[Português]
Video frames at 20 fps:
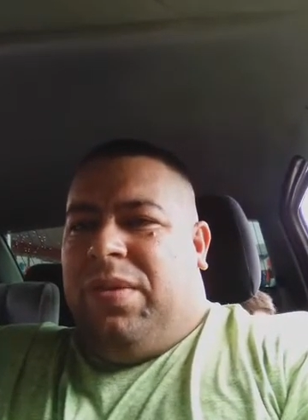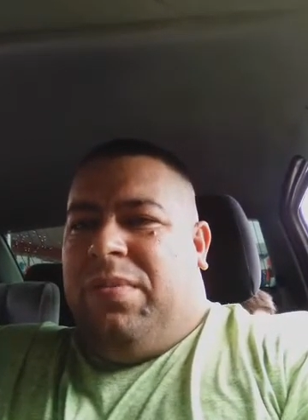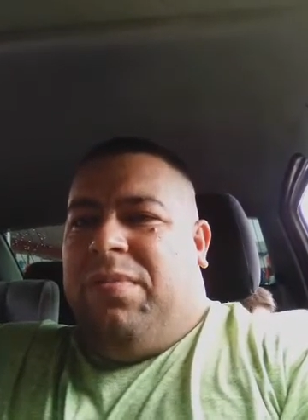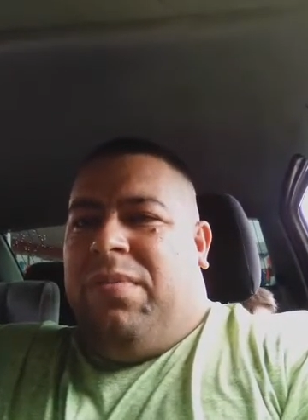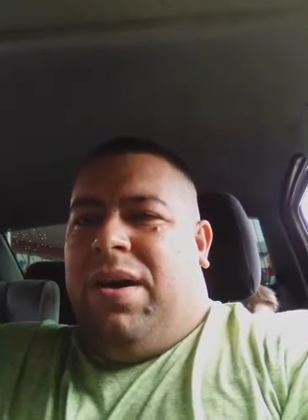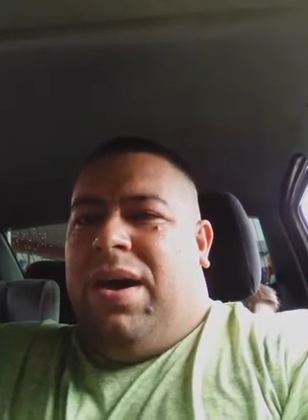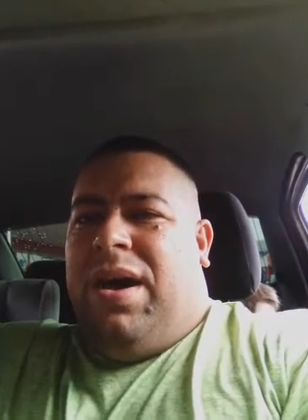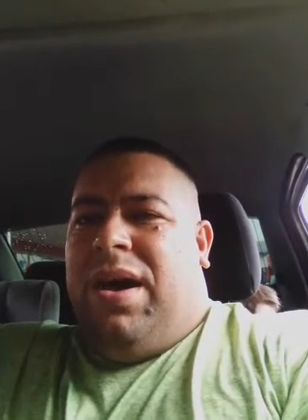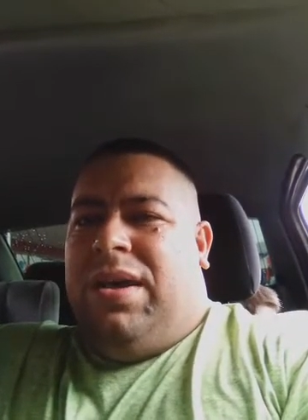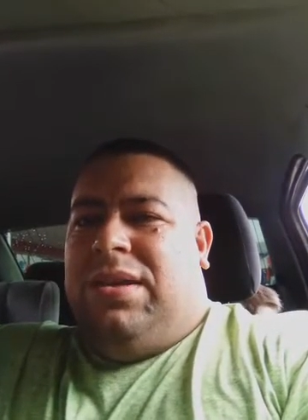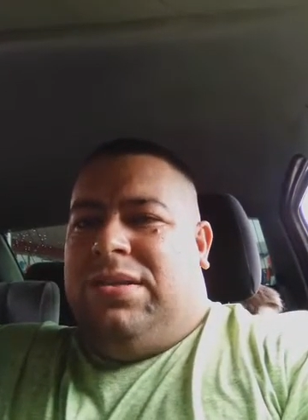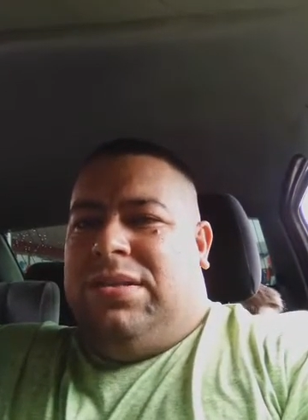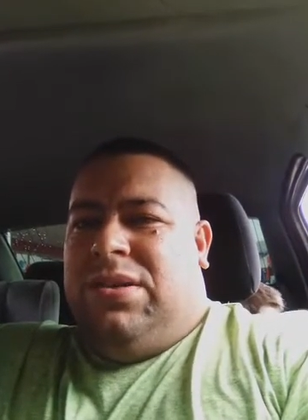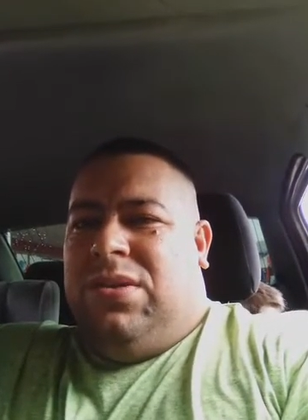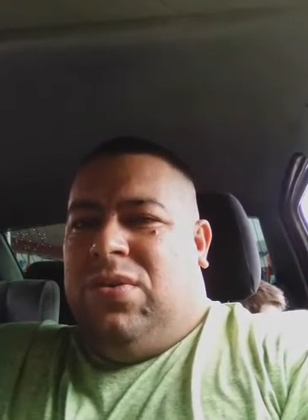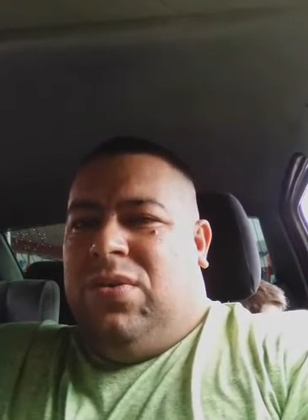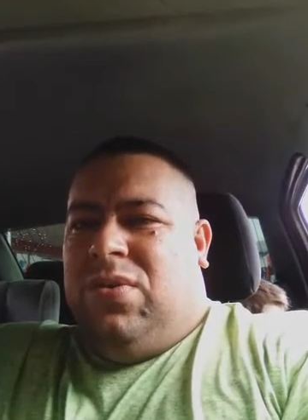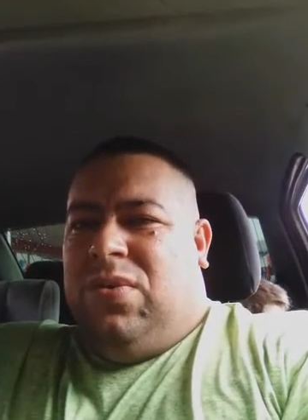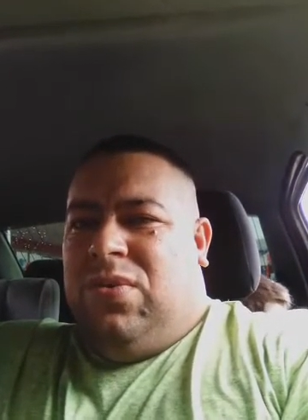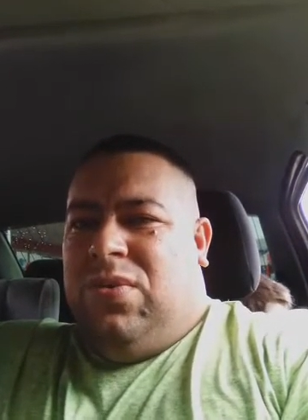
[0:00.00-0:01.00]
Mas
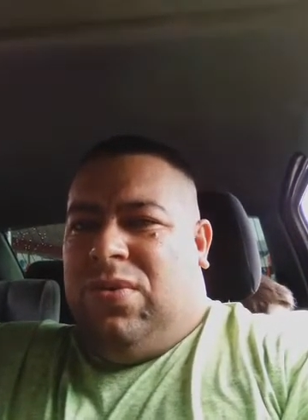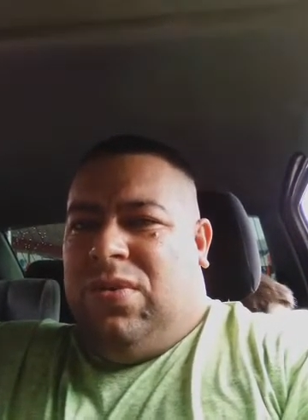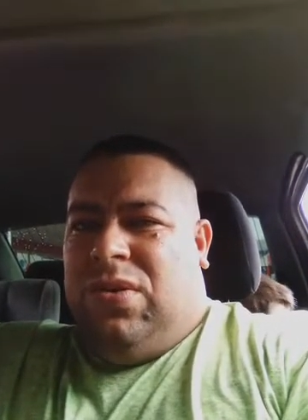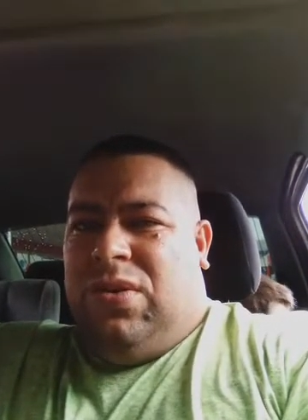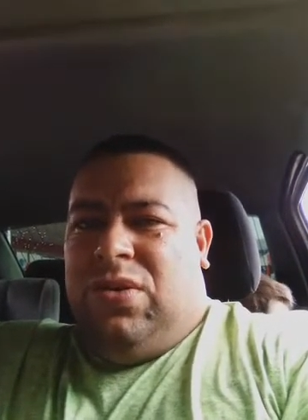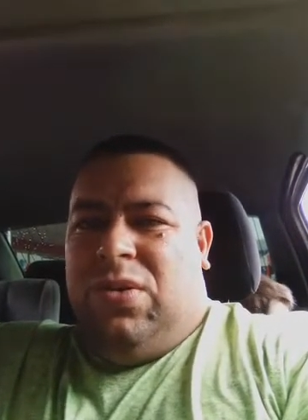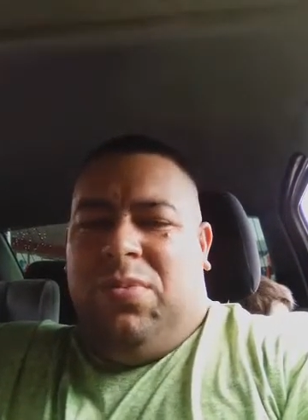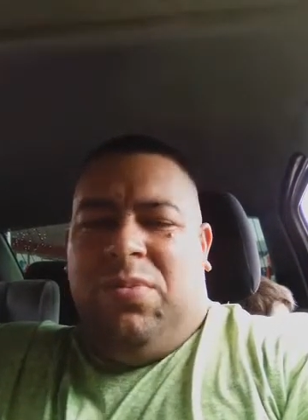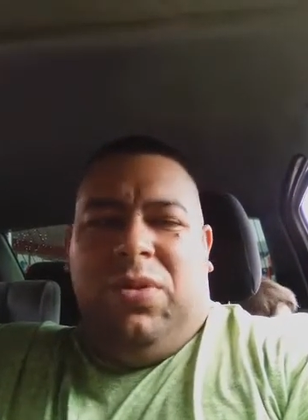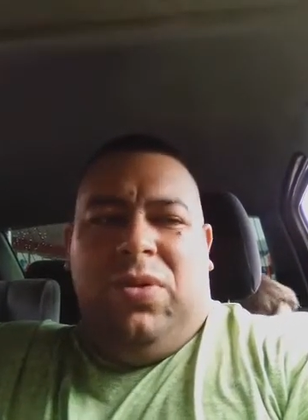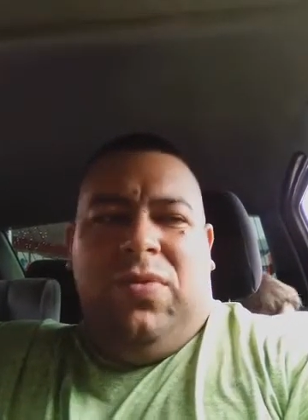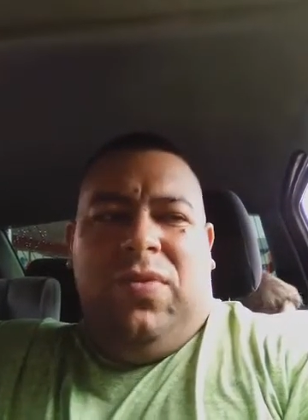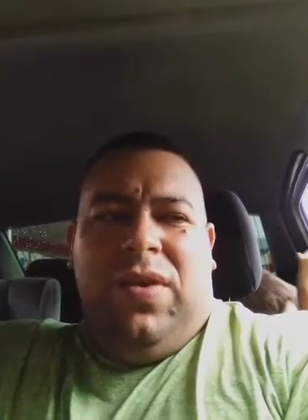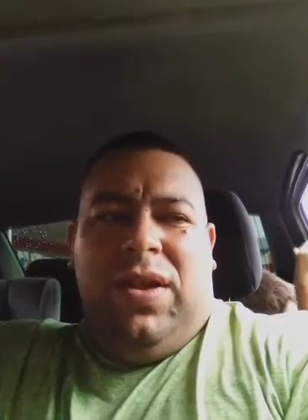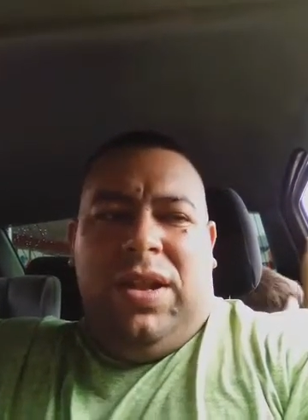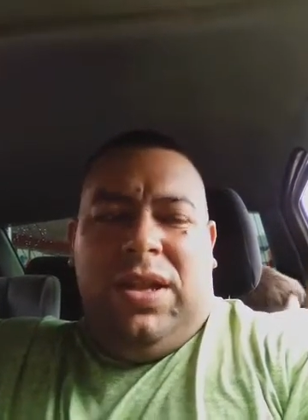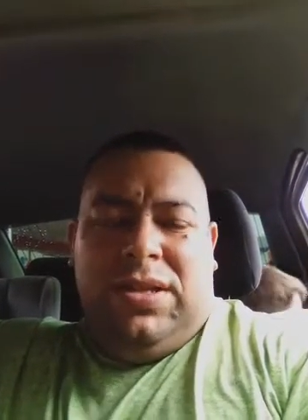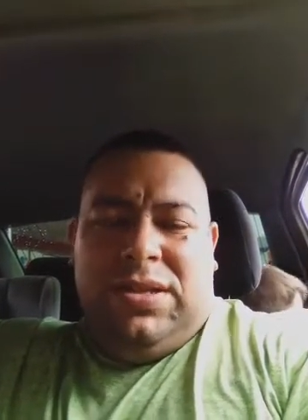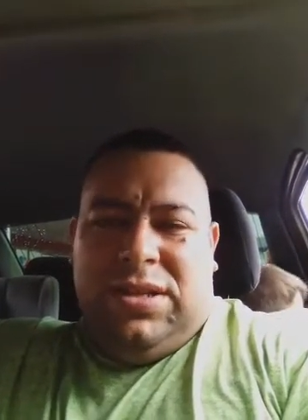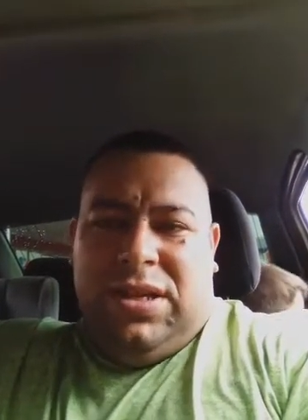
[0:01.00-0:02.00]
eu estou muito
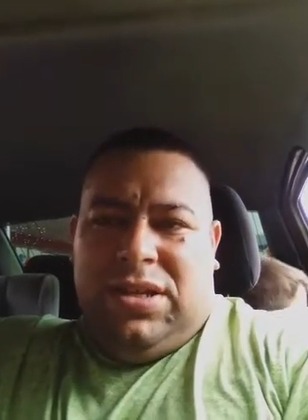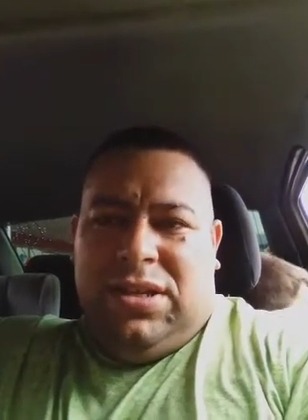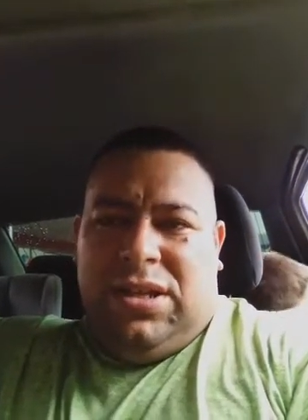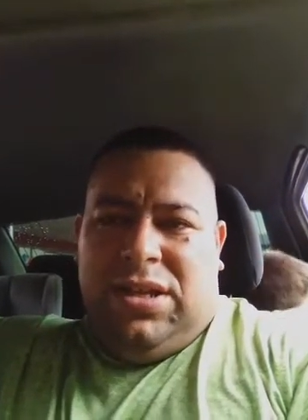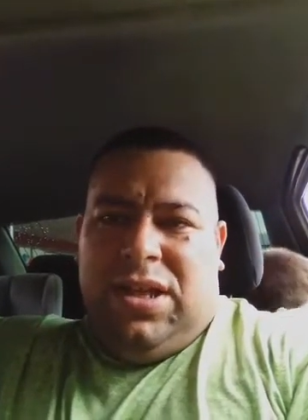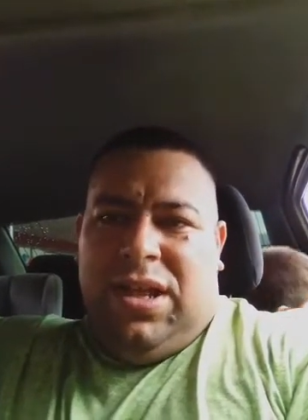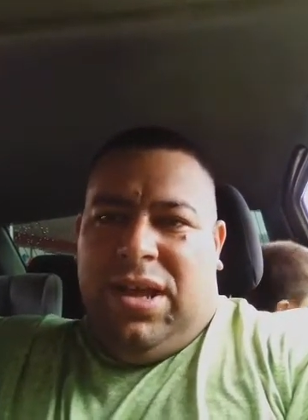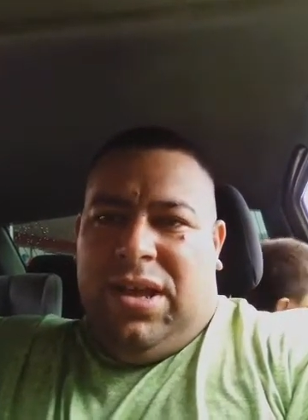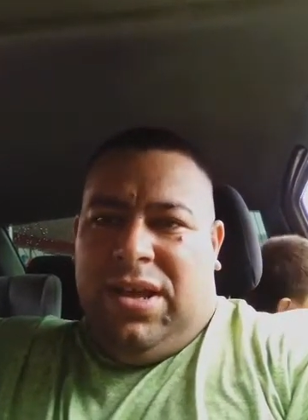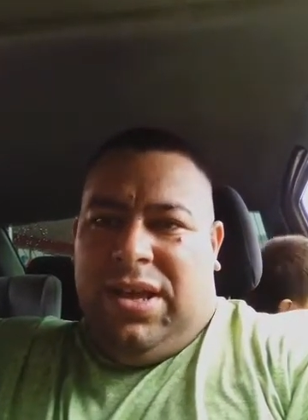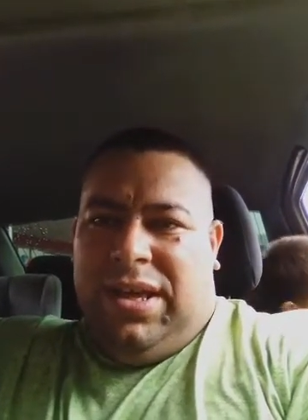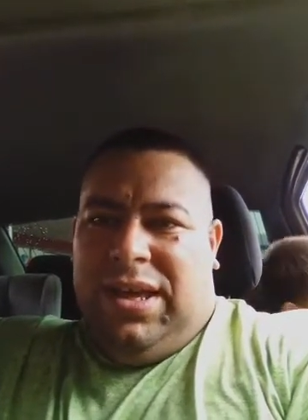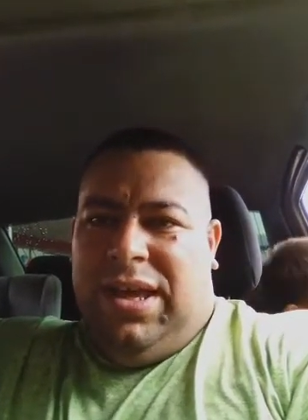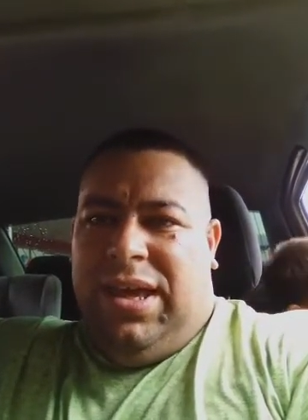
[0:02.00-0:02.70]
feliz aí de ter